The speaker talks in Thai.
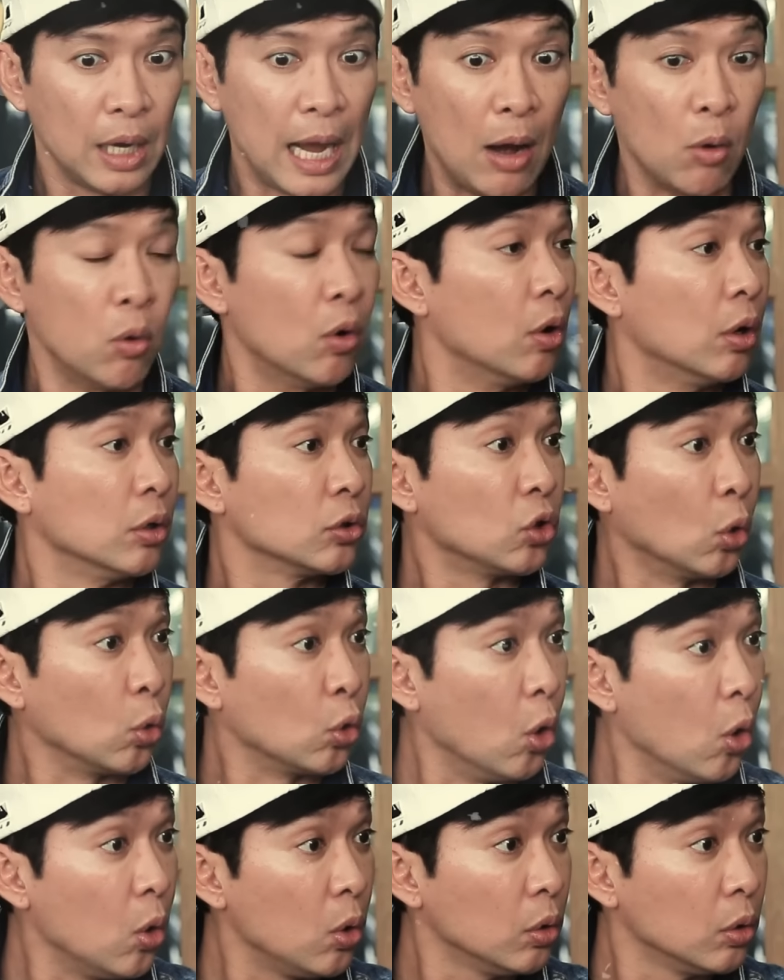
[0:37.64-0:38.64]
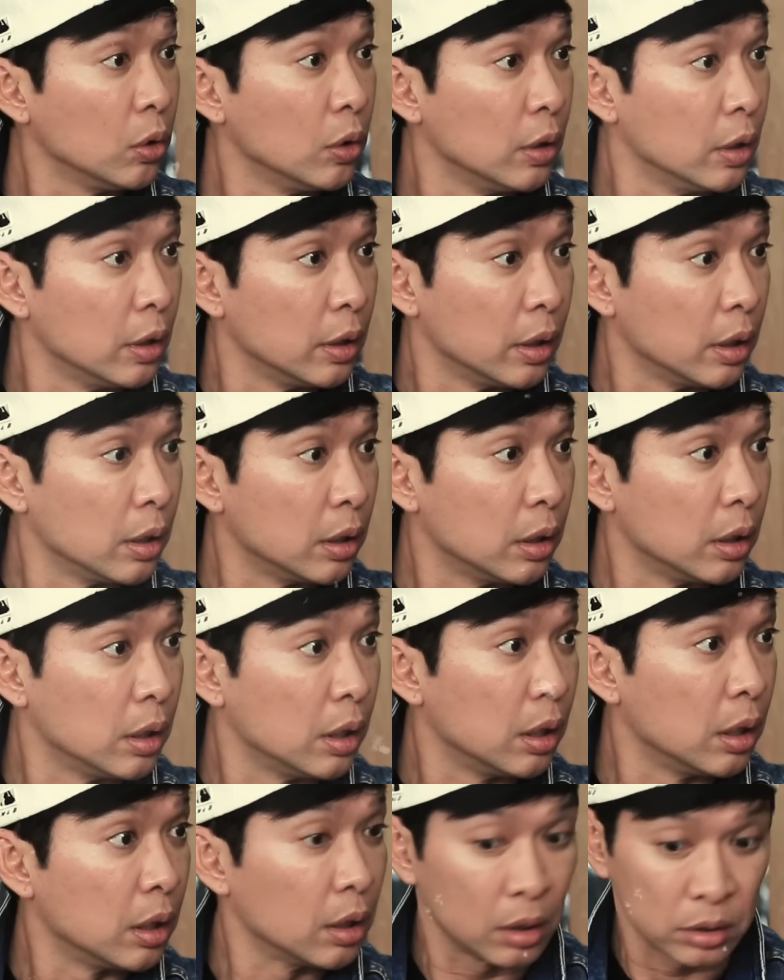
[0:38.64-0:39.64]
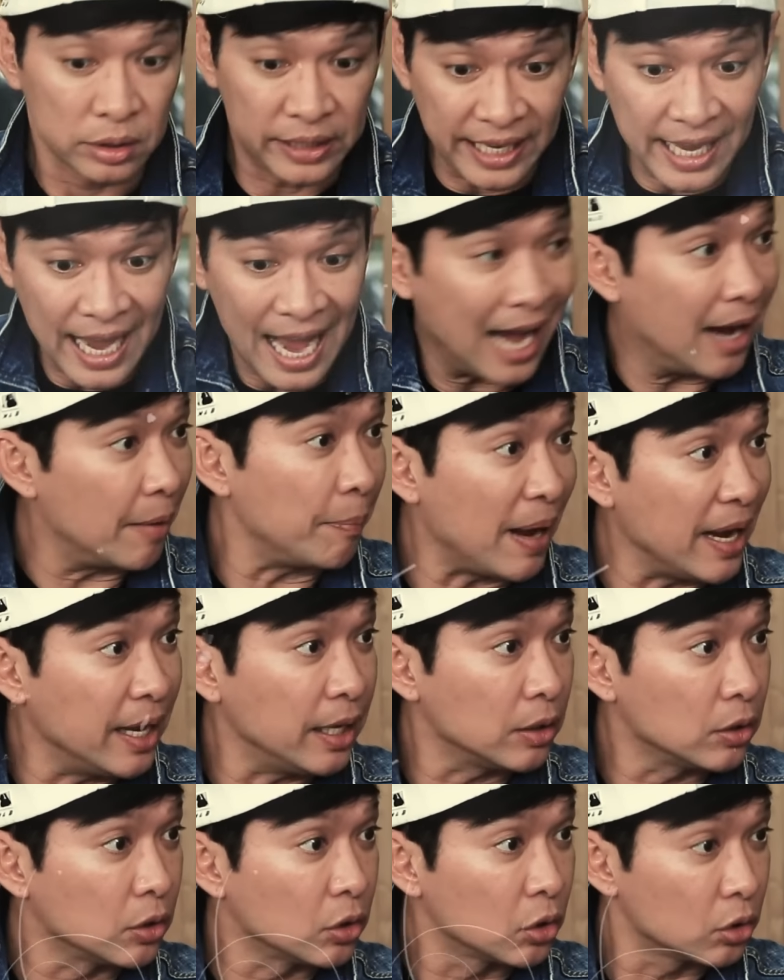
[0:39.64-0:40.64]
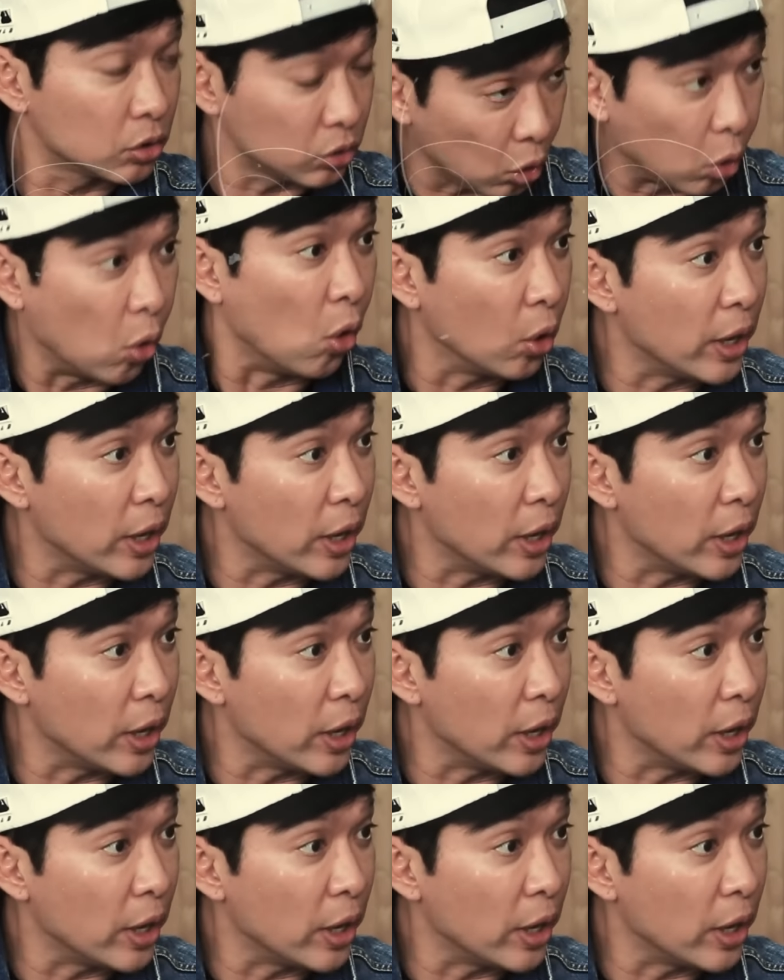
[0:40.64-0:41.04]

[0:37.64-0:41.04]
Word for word: อ้าวตกลงไม่ตายที่หักไปใช่โต